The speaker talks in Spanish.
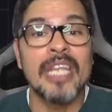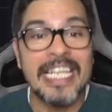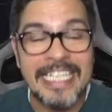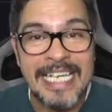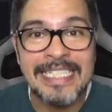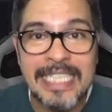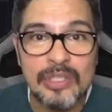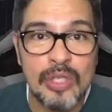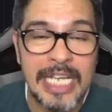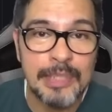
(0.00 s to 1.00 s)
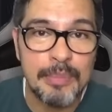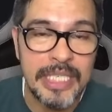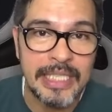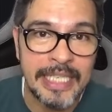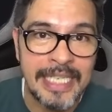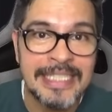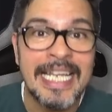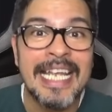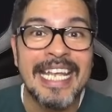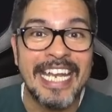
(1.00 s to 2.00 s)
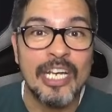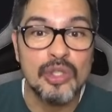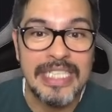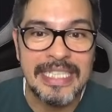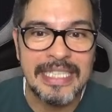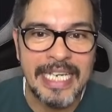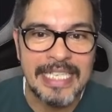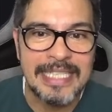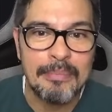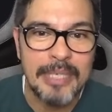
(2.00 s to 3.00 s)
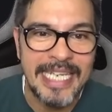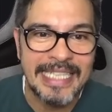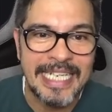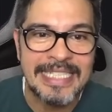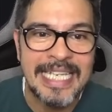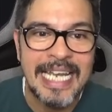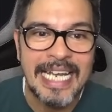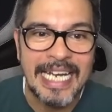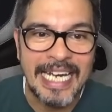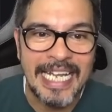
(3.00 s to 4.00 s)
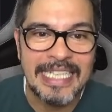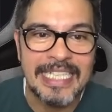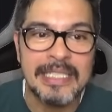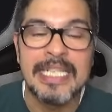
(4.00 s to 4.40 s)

y estas son las billeteras que nos interesan, billeteras grandes,